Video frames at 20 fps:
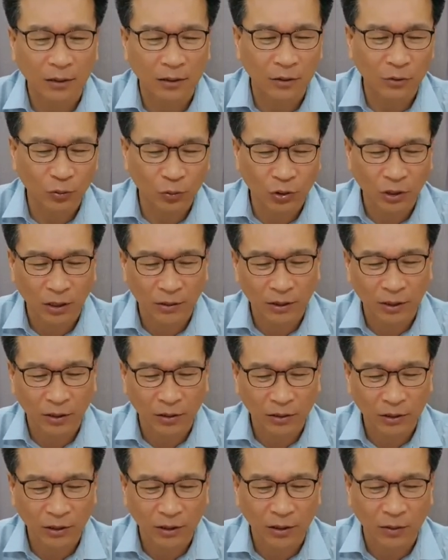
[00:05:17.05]
그런 우리가
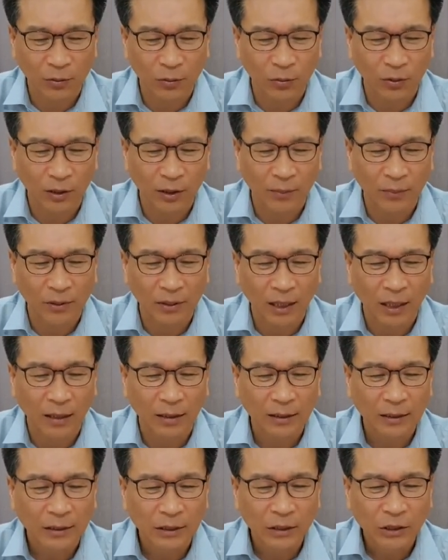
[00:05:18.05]
되어지기를 원합니다.